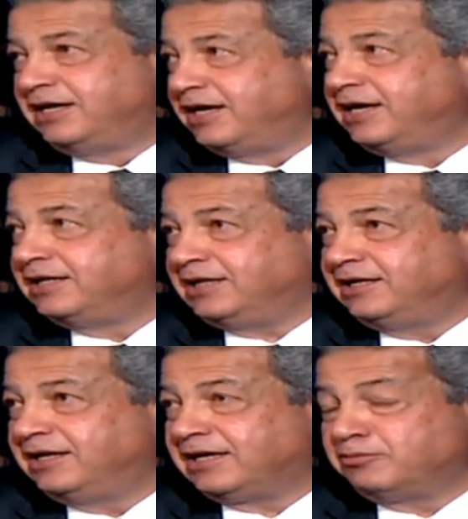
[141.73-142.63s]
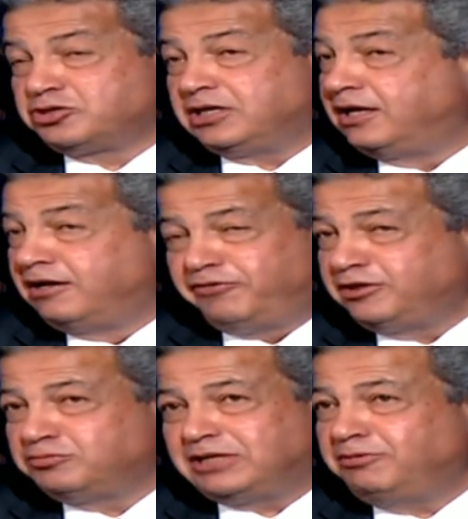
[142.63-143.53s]
هي اللي تحل لك المشكله
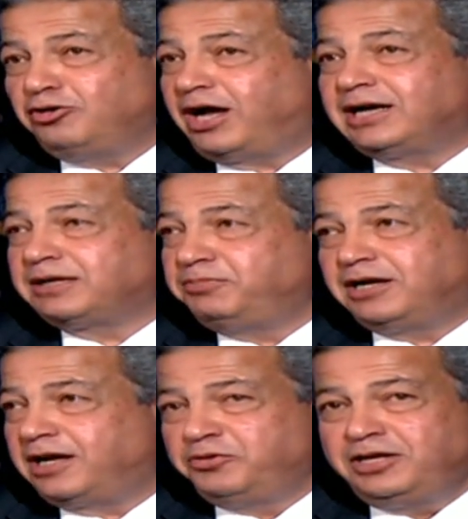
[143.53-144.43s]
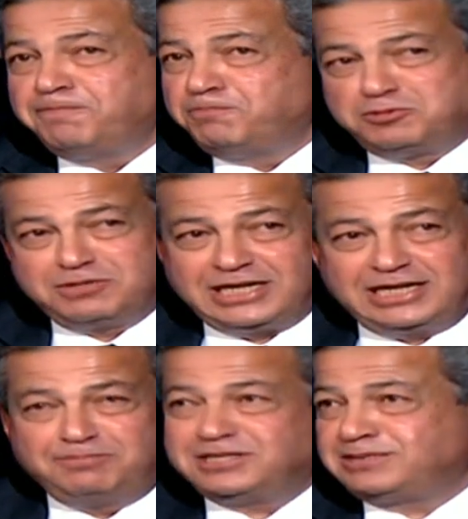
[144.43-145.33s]
فانتوا بتعملوا حاجه كبيره قوي مش مساله
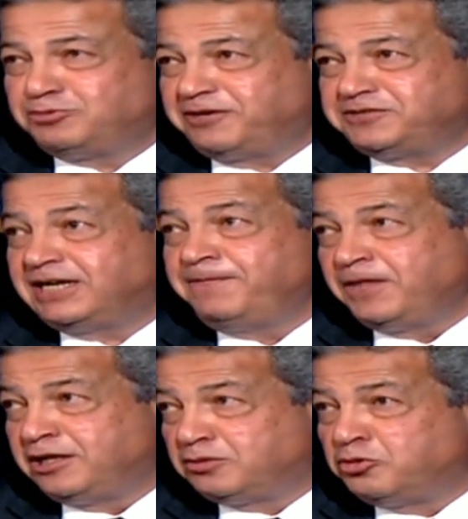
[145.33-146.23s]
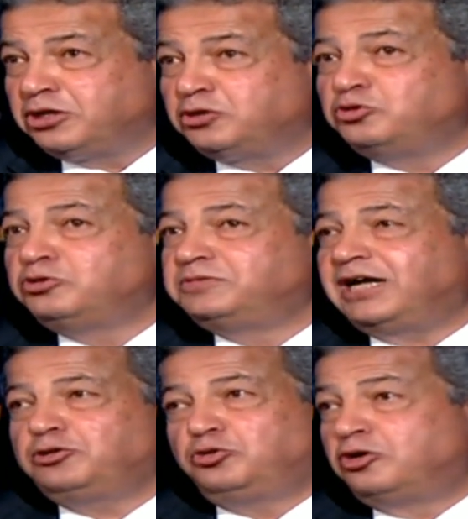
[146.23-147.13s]
بس منافسه انتوا ممكن تكونوا
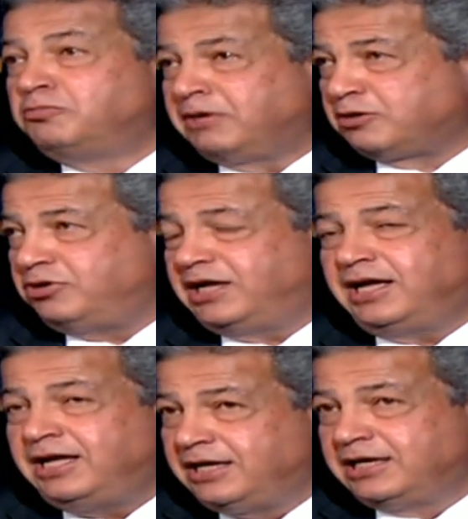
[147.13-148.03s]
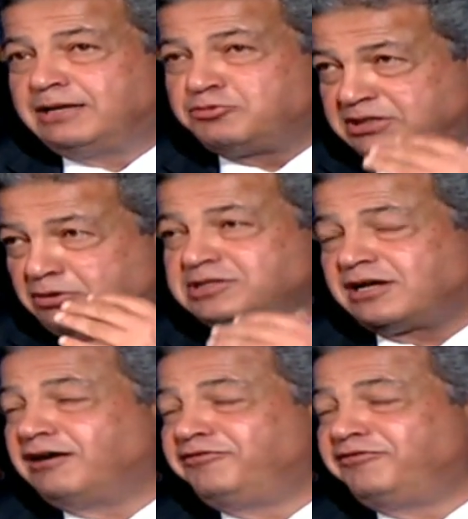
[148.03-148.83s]
بتاخدوا الامه كلها الى مستوى ثقافي